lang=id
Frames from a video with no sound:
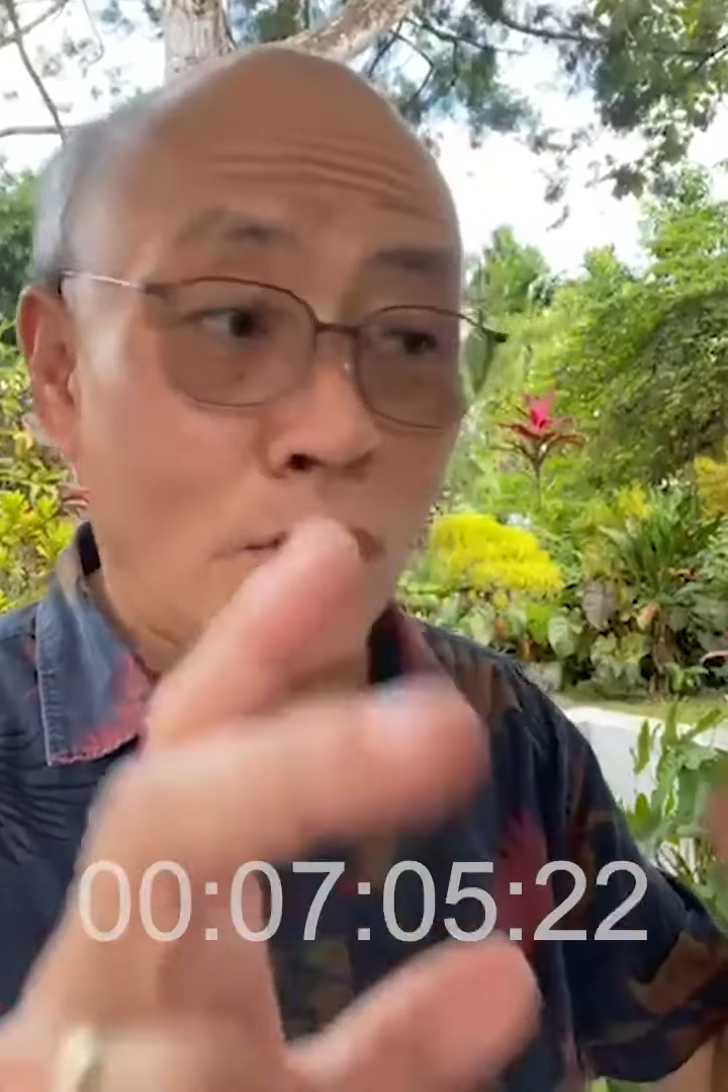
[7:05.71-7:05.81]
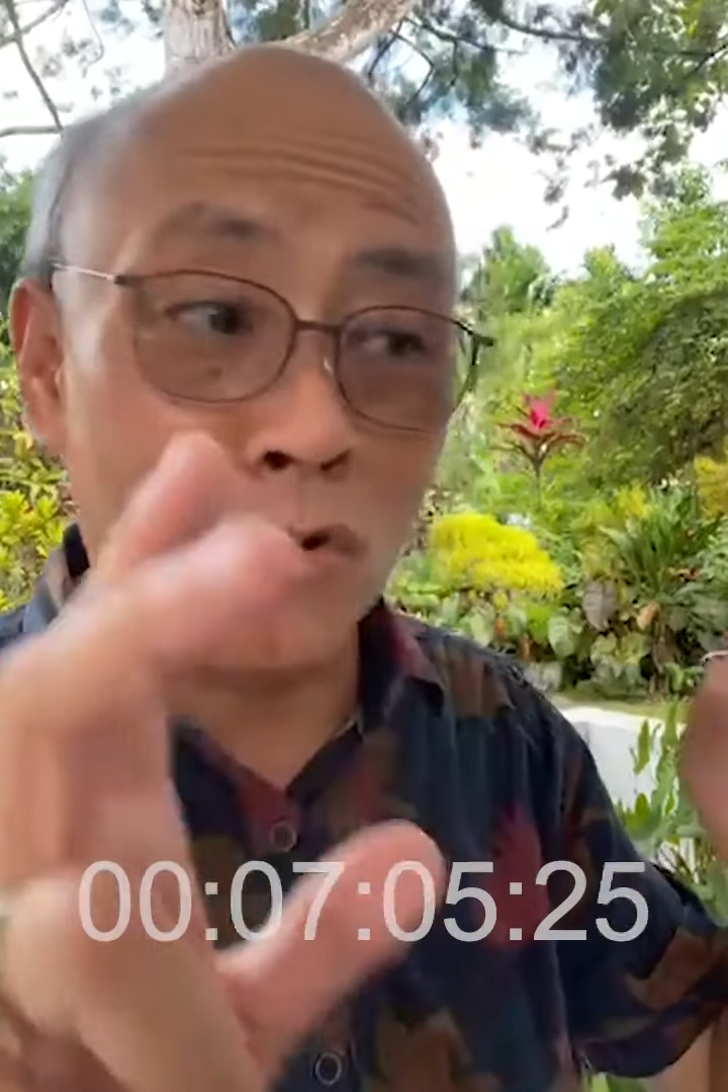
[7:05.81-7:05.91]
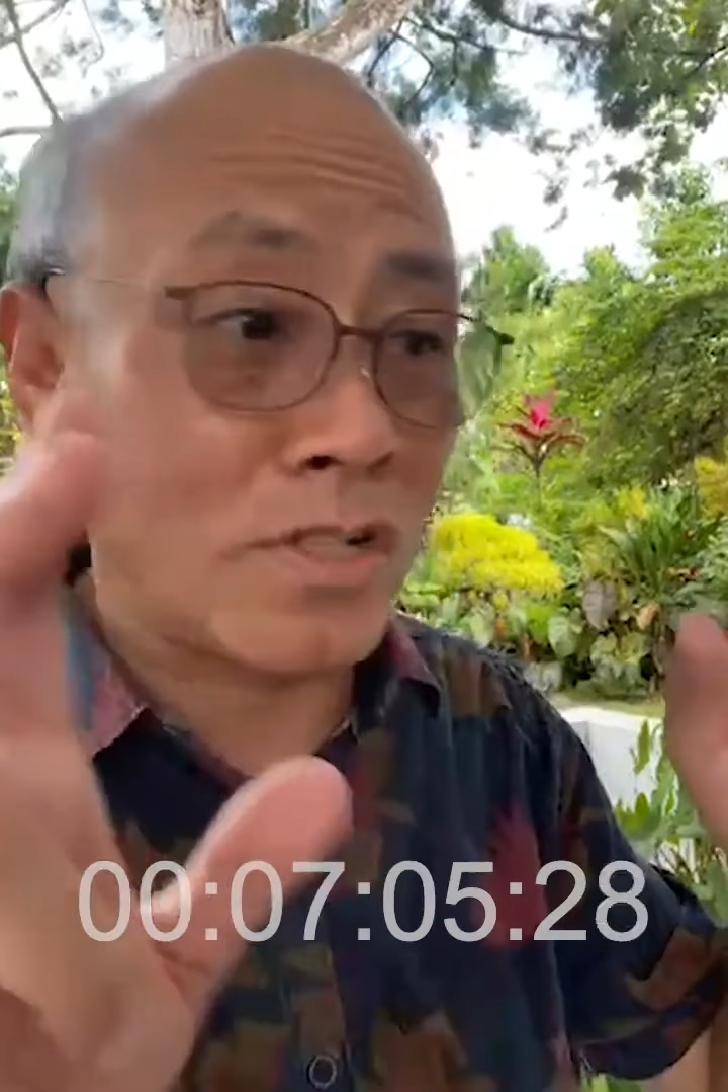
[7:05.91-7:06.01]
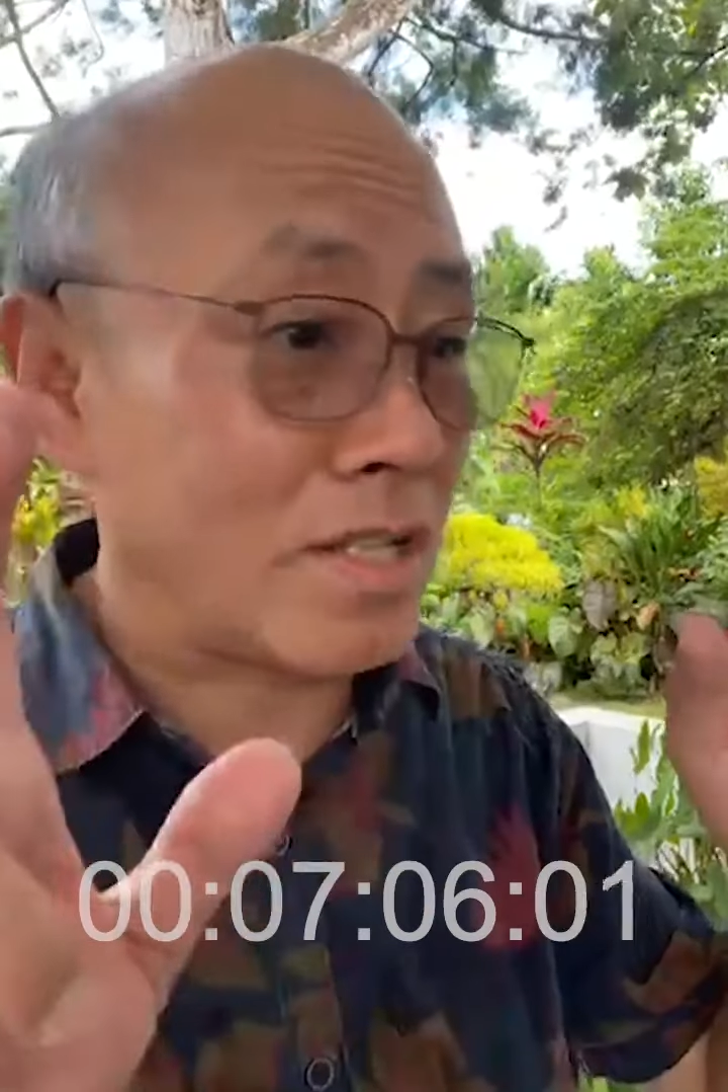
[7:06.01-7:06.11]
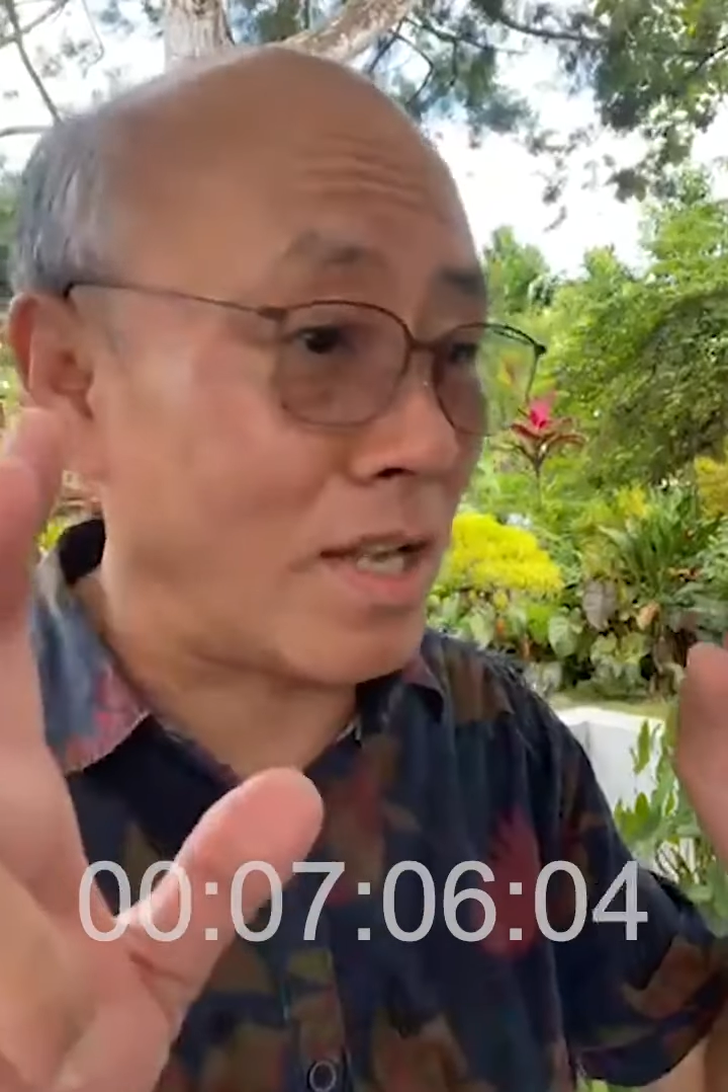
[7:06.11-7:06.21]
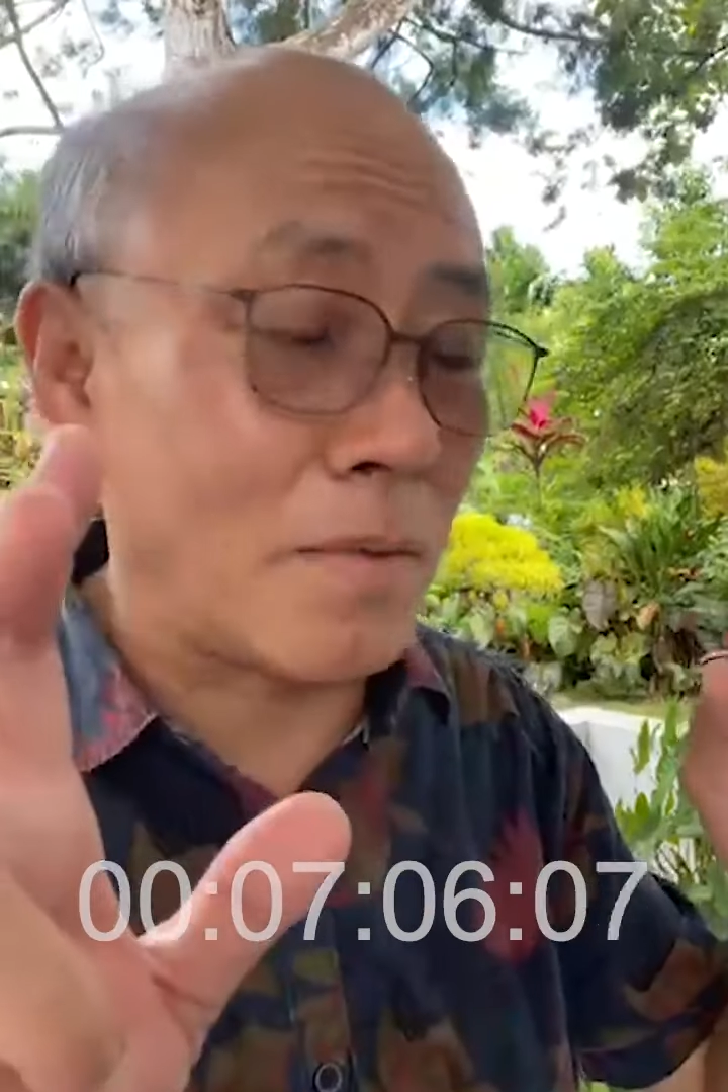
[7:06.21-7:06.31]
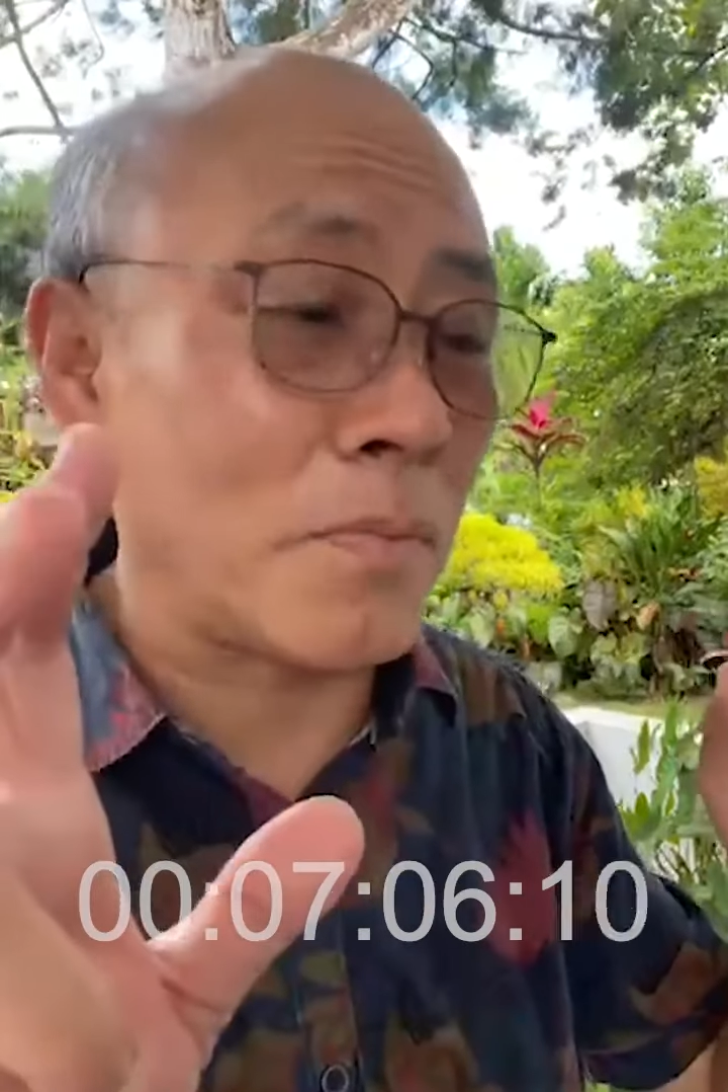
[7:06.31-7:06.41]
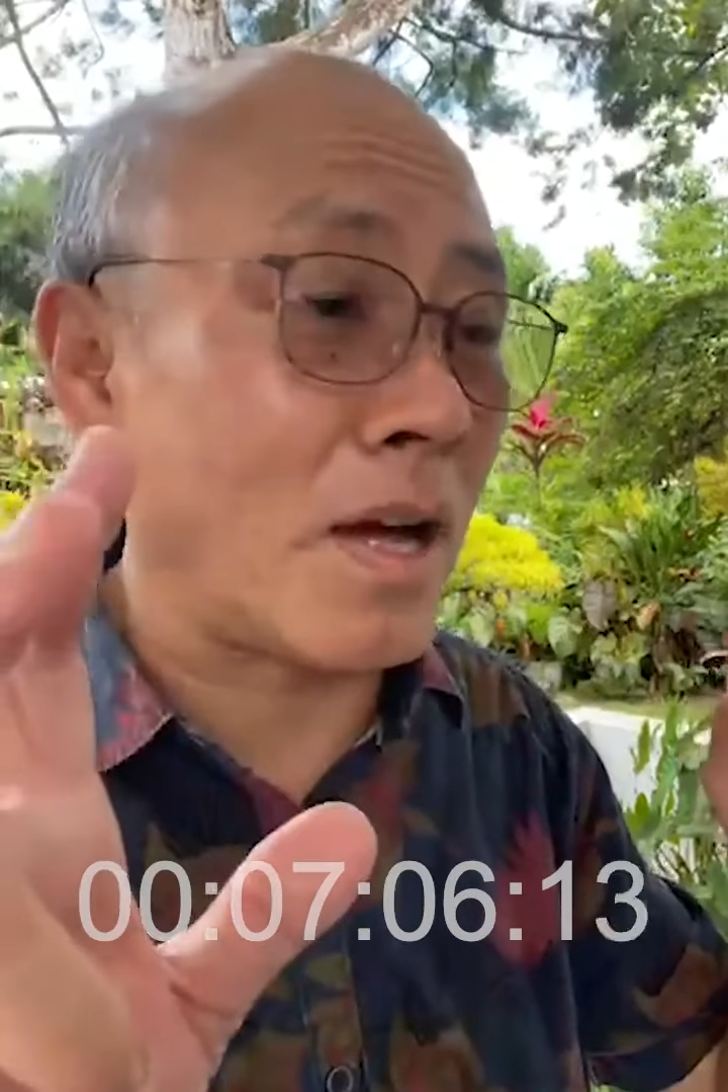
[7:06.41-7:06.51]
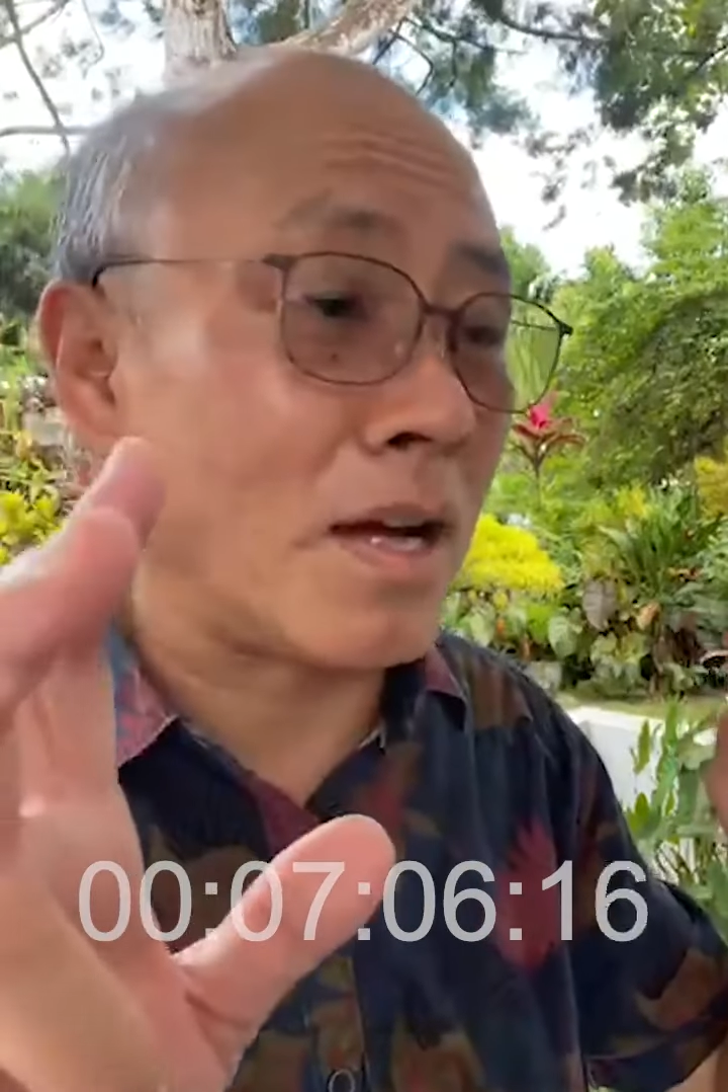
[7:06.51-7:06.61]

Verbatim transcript: konsep